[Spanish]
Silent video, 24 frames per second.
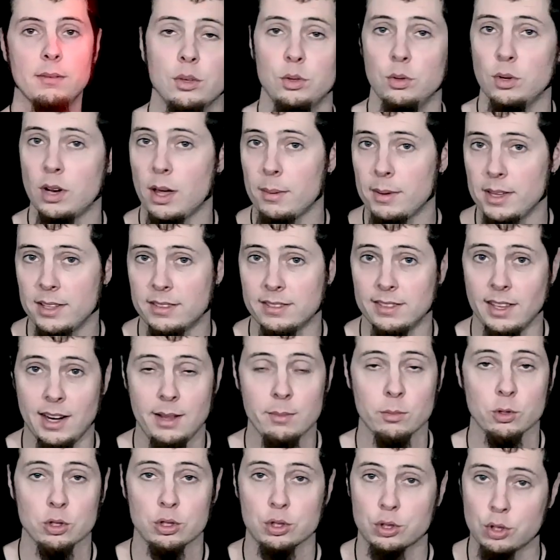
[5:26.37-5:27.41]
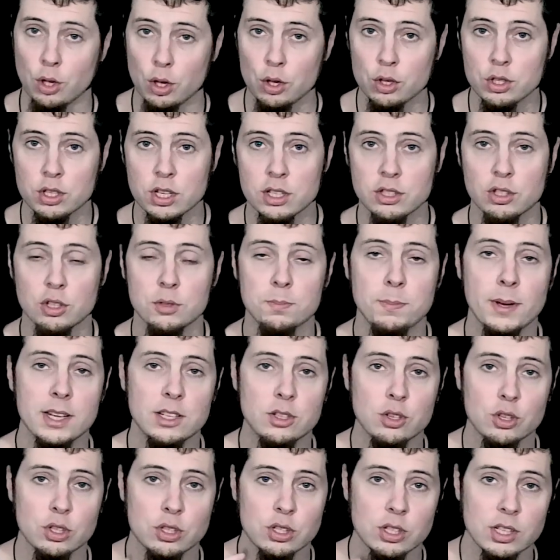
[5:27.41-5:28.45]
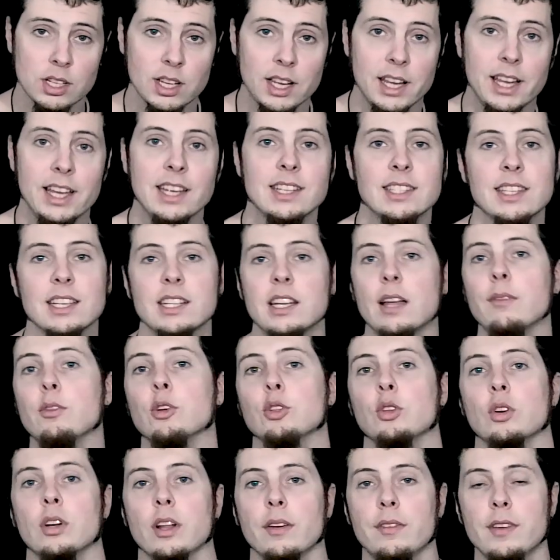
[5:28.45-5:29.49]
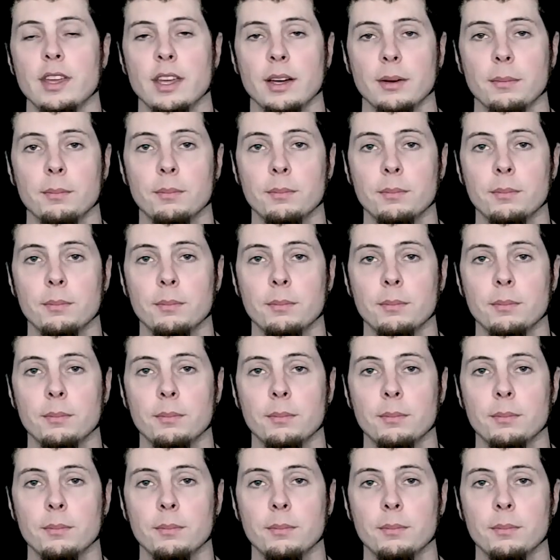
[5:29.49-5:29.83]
Y una vez tenemos todos estos pasos, esta es la fotografía.